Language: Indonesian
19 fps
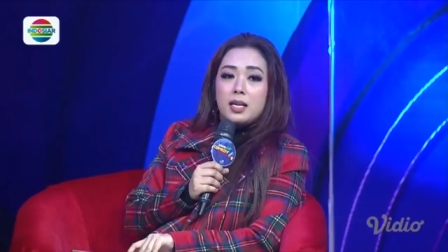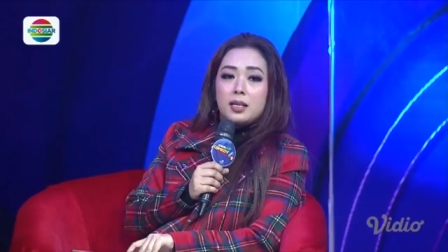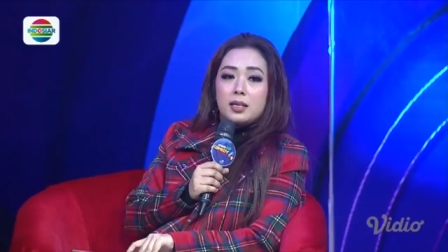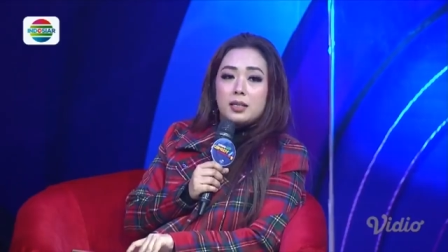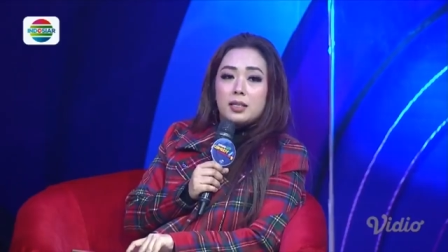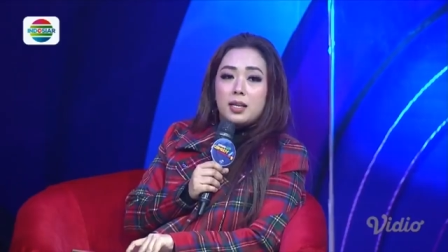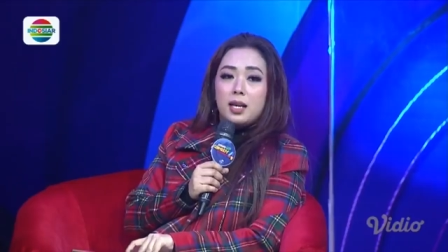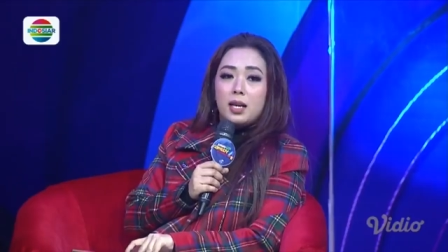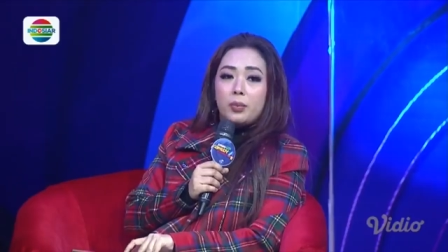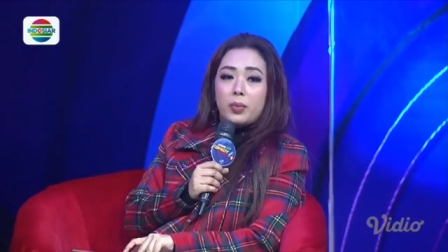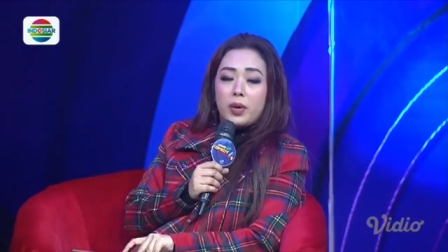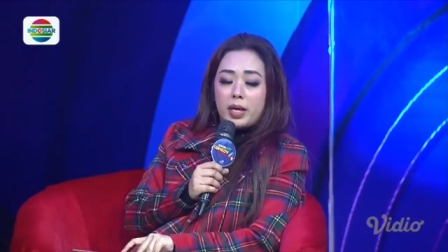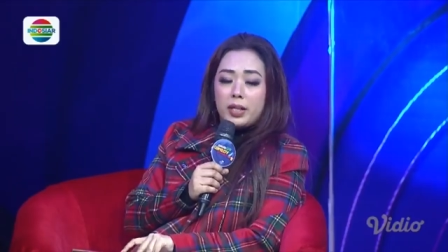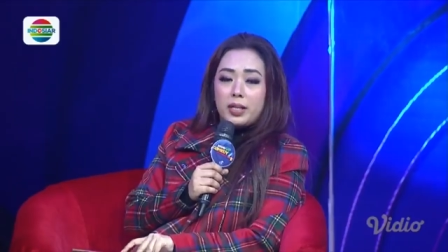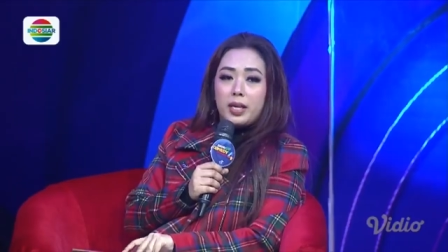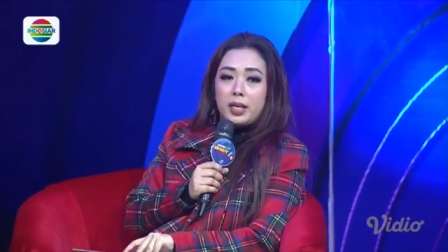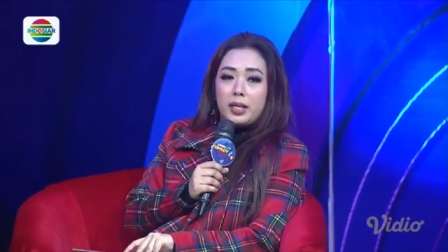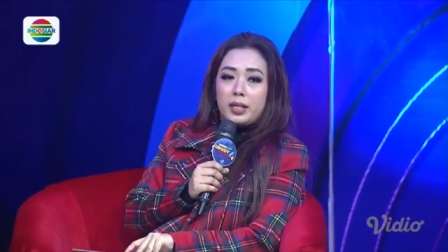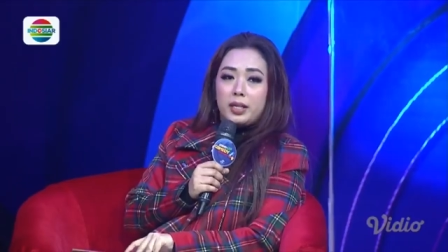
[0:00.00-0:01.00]
Sayang banget
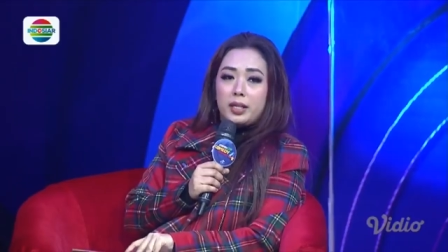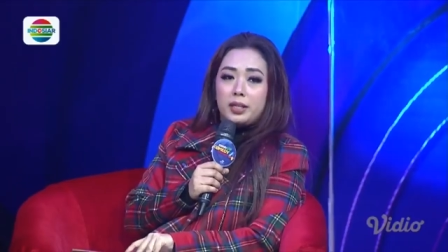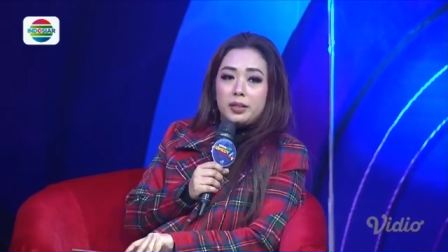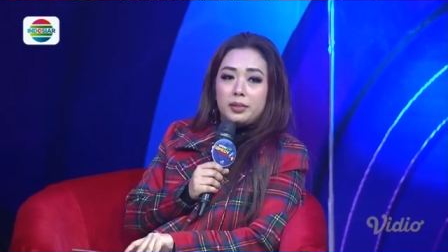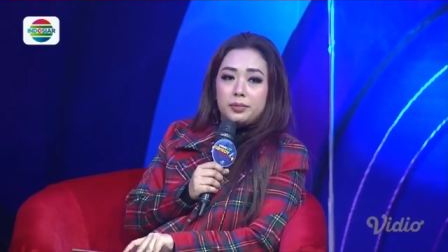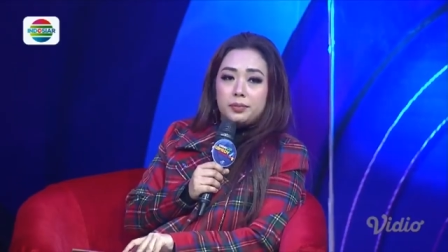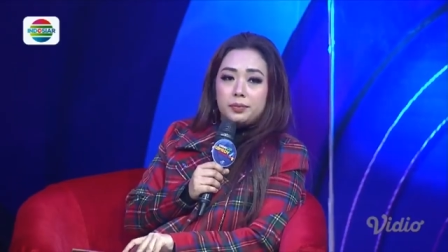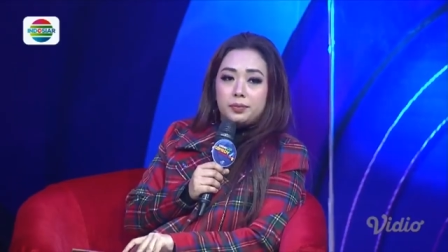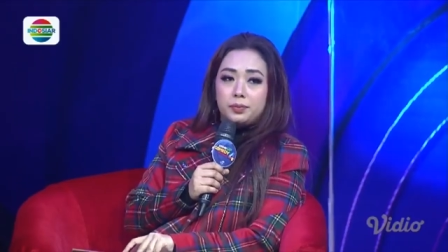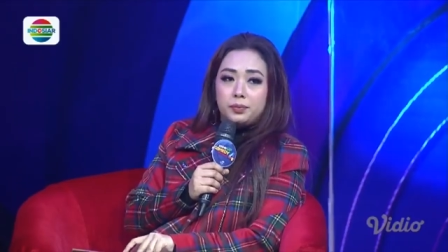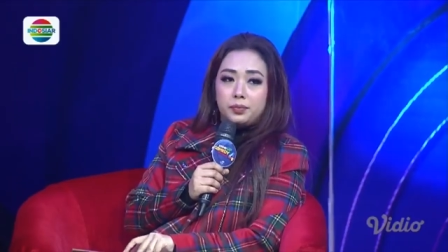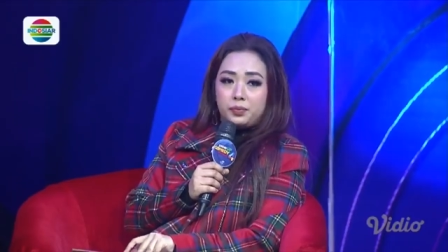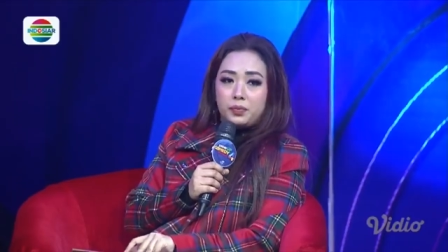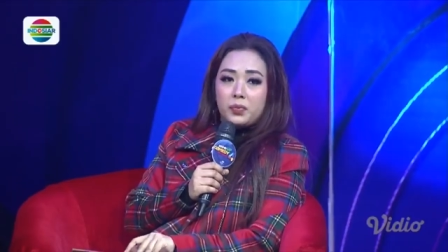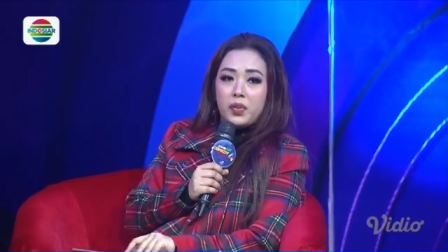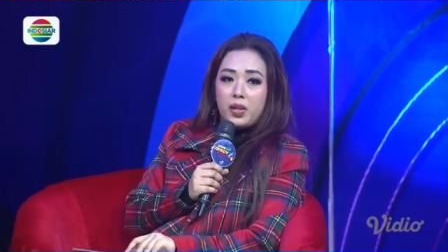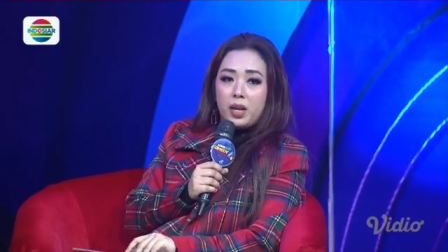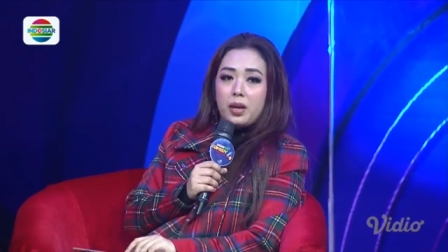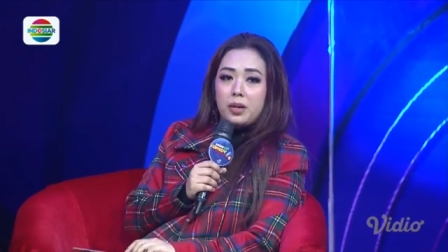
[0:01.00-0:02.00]
hari ini. Oke, iya, oke. Okay. Terima
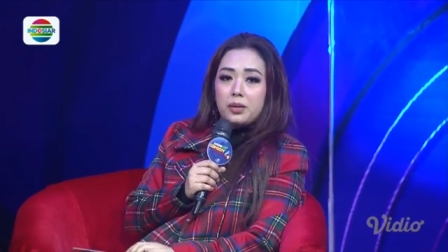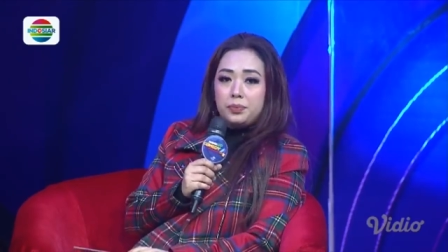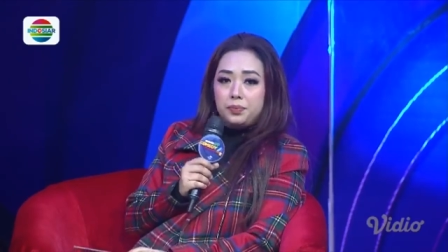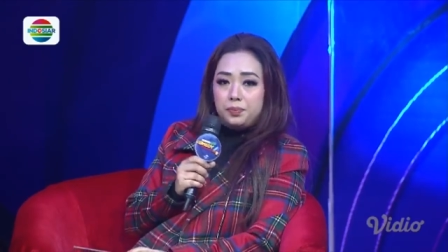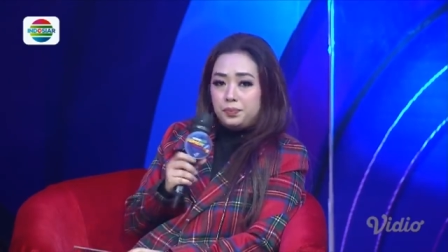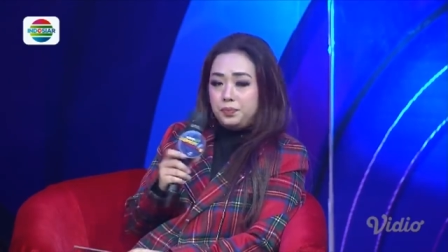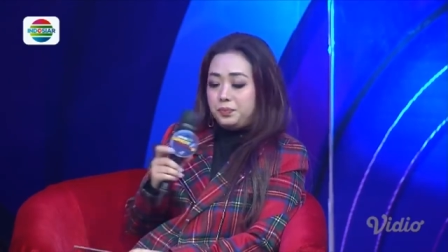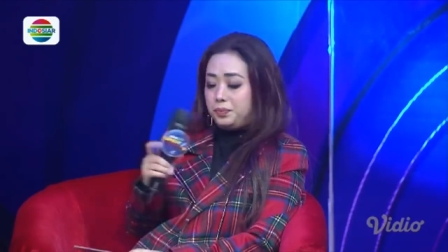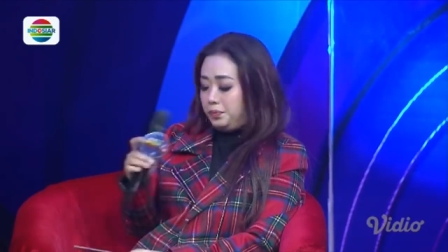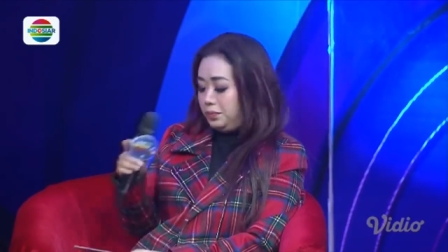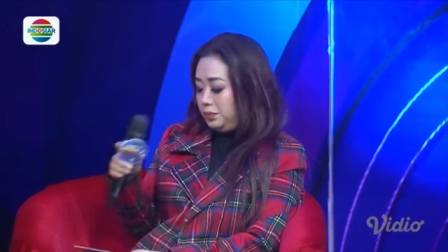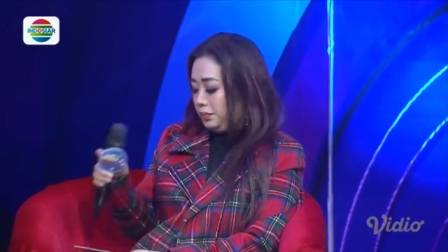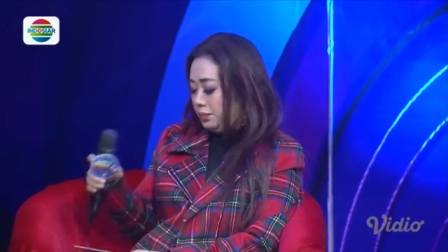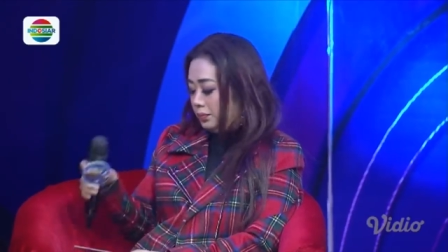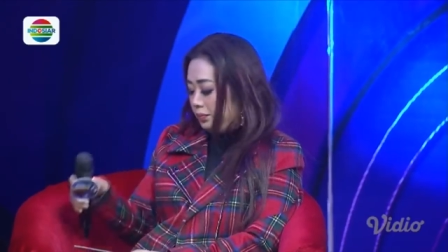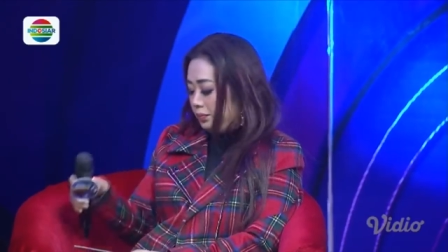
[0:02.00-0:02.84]
kasih Mae. Kita